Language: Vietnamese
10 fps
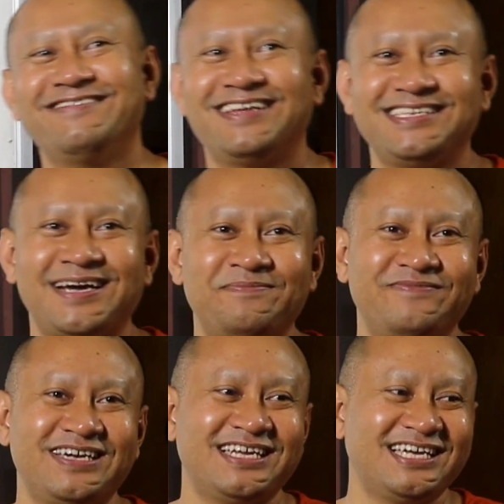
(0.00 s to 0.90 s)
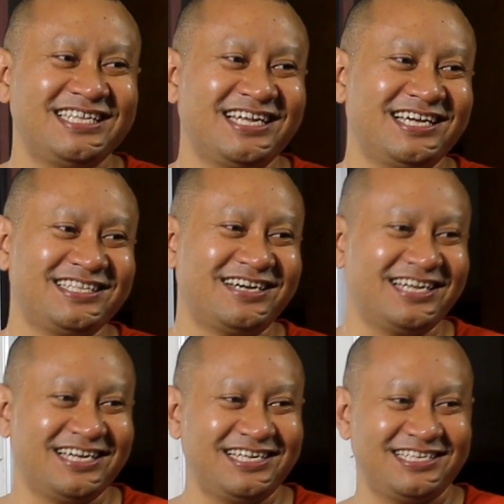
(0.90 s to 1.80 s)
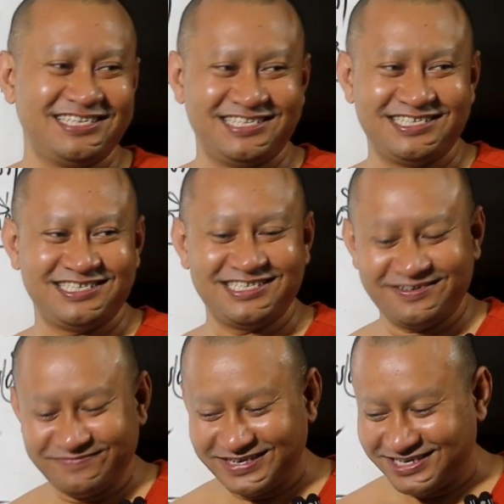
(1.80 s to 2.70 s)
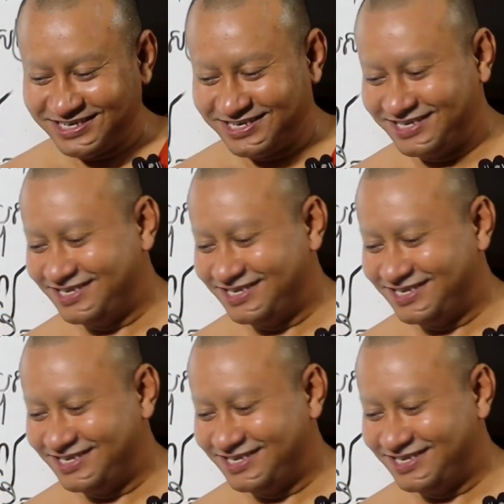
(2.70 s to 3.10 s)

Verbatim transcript: ven chập ven ai tiếc này tớ này chập ven